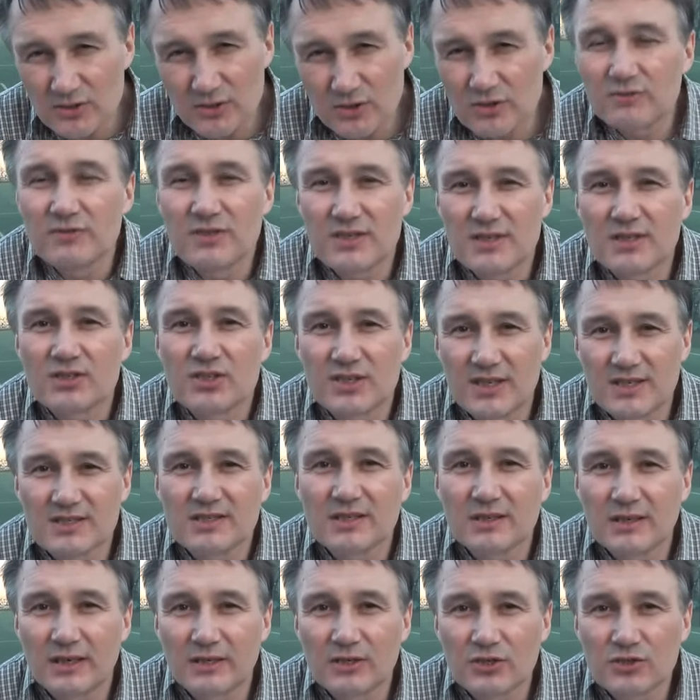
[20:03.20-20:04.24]
oczywiste, że ja z
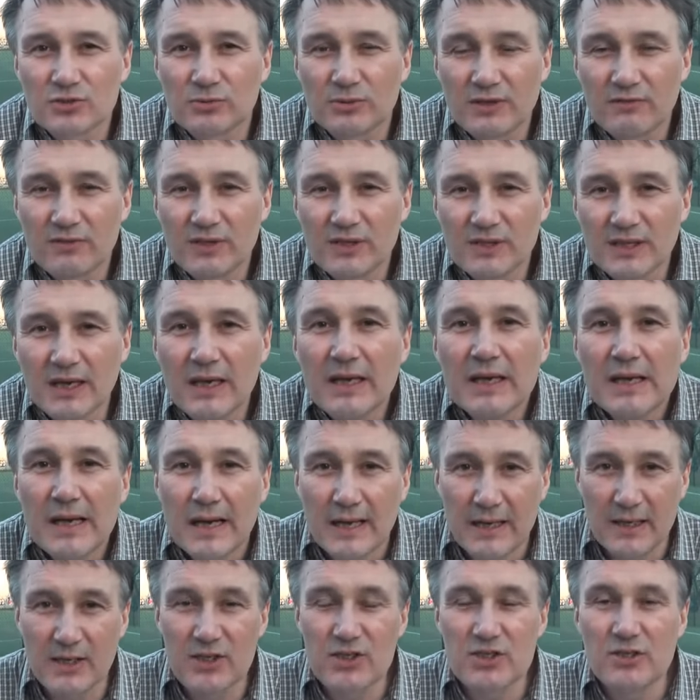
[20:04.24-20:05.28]
tego aresztu nie wyjdę.
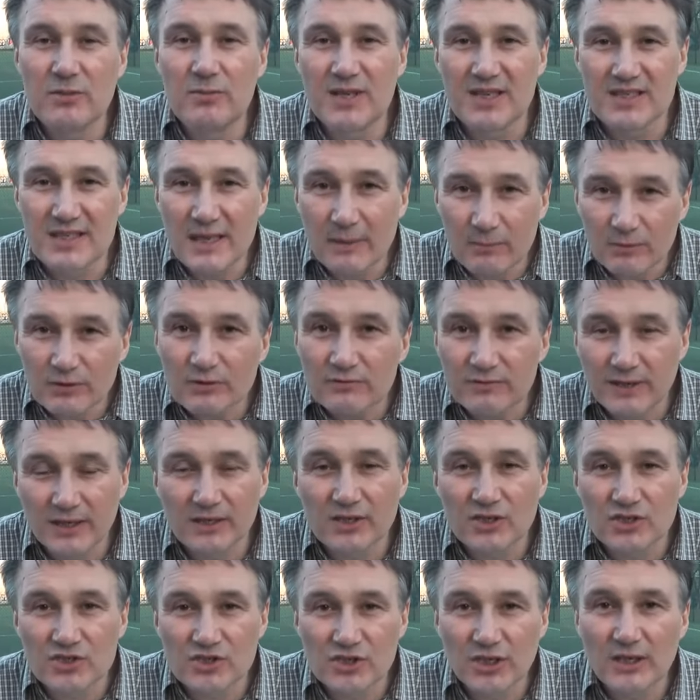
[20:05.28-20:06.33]
A jeśli mnie zamkną w
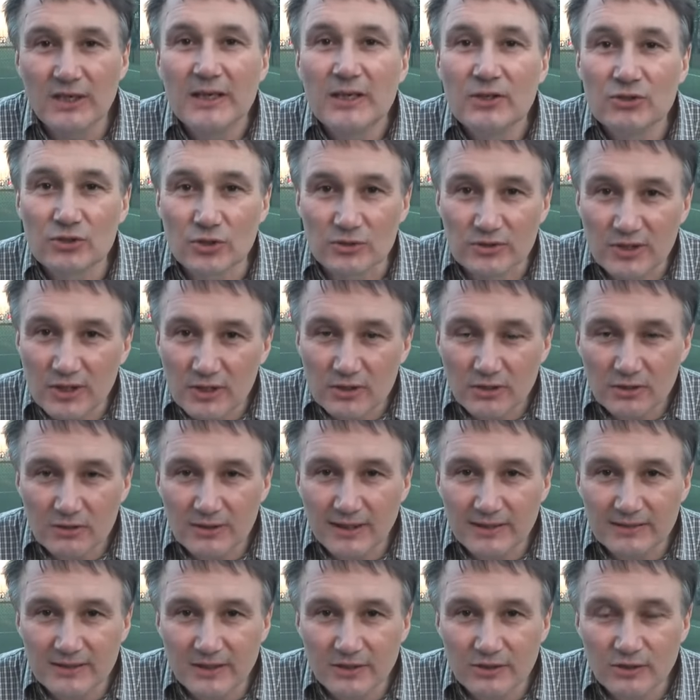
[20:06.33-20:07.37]
areszcie, to tylko
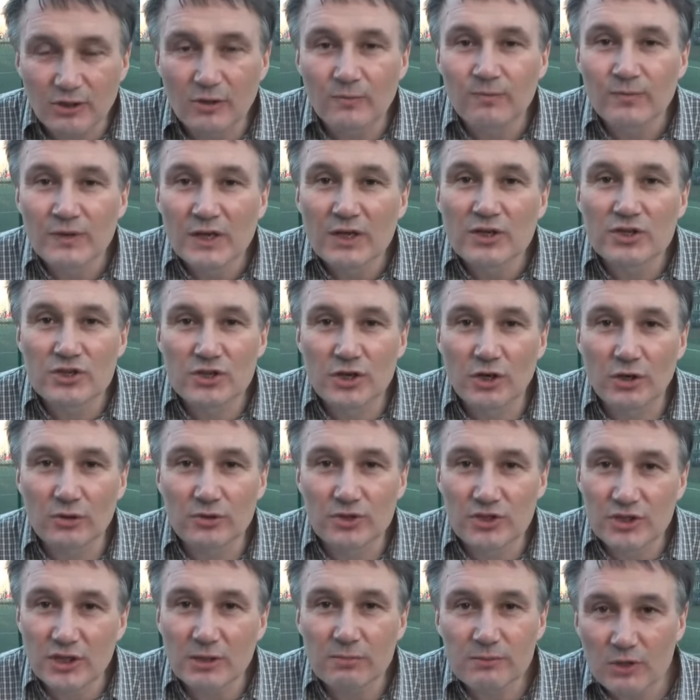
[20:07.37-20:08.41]
dlatego, że od
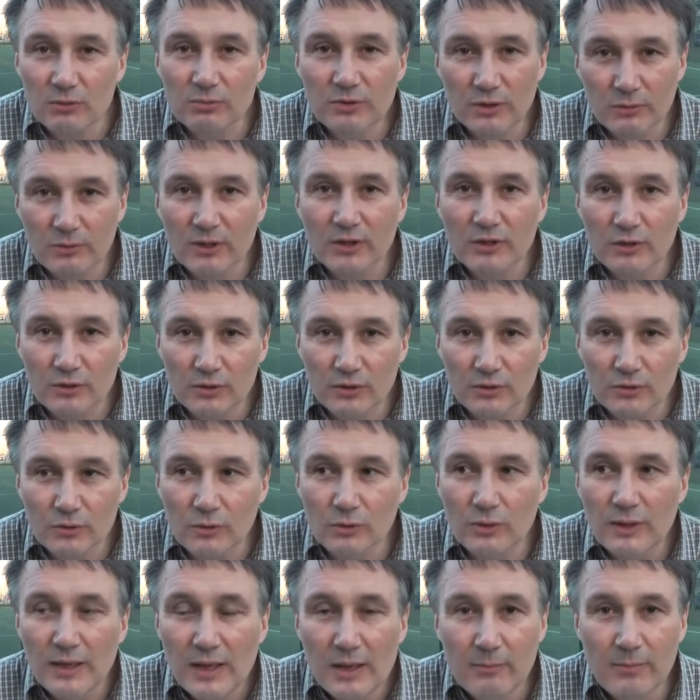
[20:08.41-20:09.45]
sierpnia ubiegłego
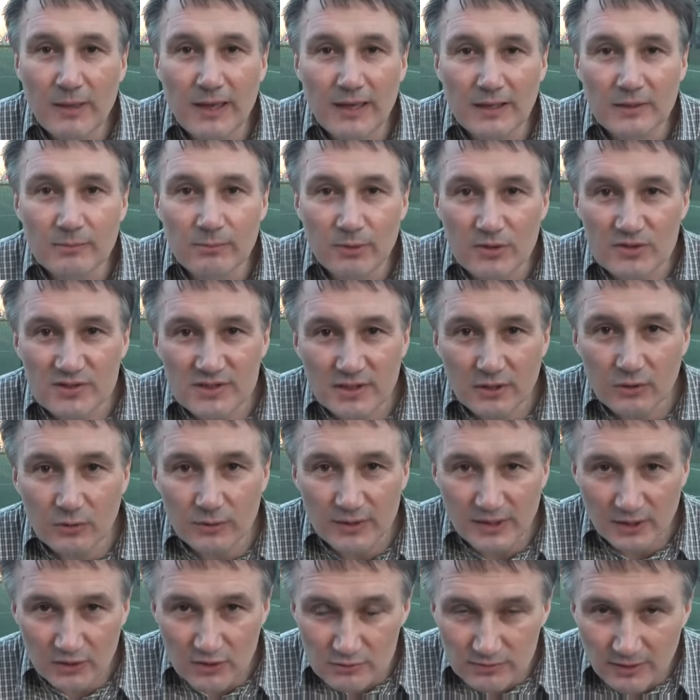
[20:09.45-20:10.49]
roku pan poseł
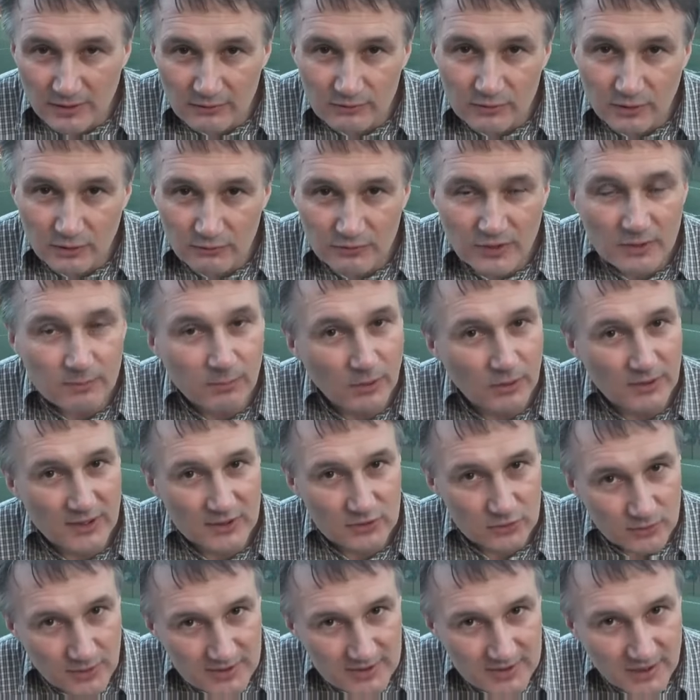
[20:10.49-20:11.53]
Jarosław Gowin
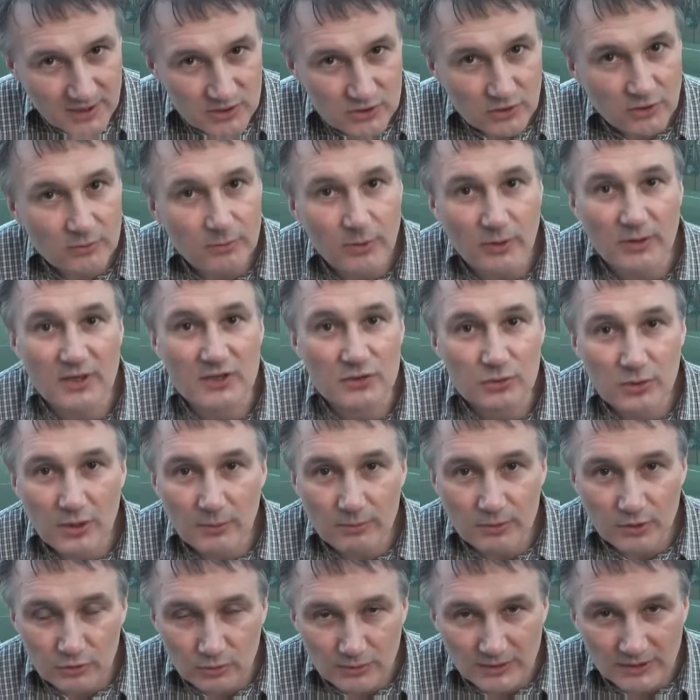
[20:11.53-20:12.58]
pokazuje sędziom i pokazuje
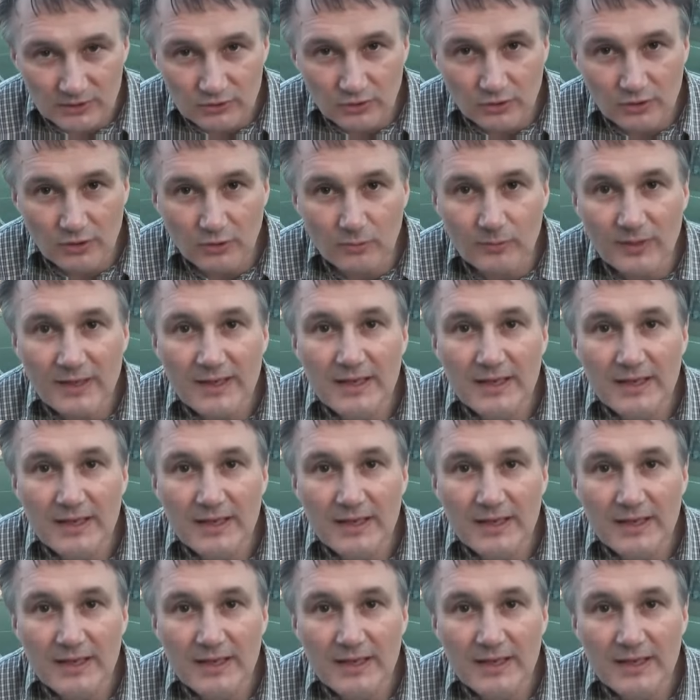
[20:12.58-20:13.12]
prokuratorom,